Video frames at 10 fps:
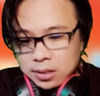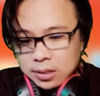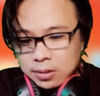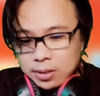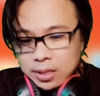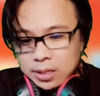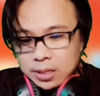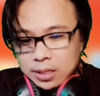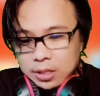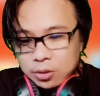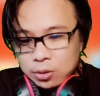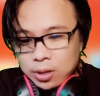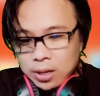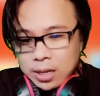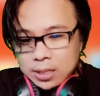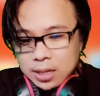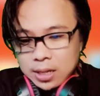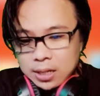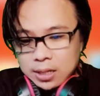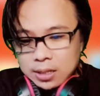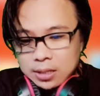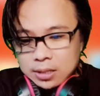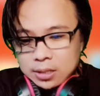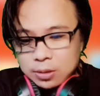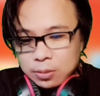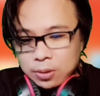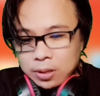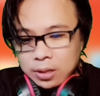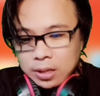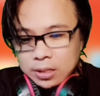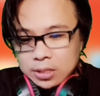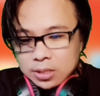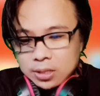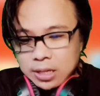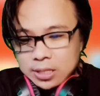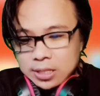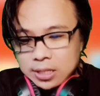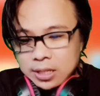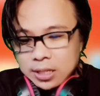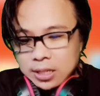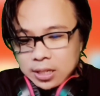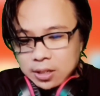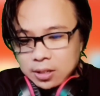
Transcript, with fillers: Oke, okay, kita contohkan aja square edge casing ini ya.